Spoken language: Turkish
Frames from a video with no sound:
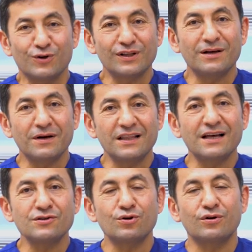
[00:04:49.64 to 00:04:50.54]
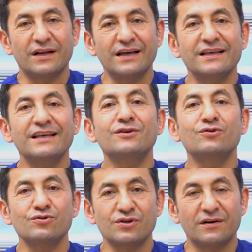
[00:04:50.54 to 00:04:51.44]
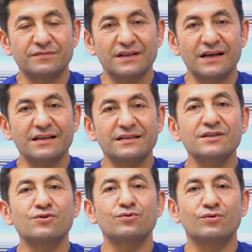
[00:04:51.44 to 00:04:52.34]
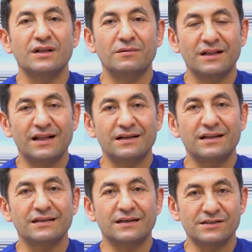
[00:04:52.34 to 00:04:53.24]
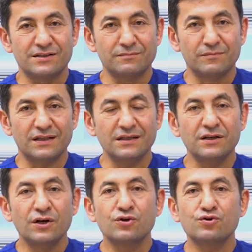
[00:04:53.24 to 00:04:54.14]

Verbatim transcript: Uygulamadan sonra 2-3 hafta diş uygulamalardan kaçınmalı.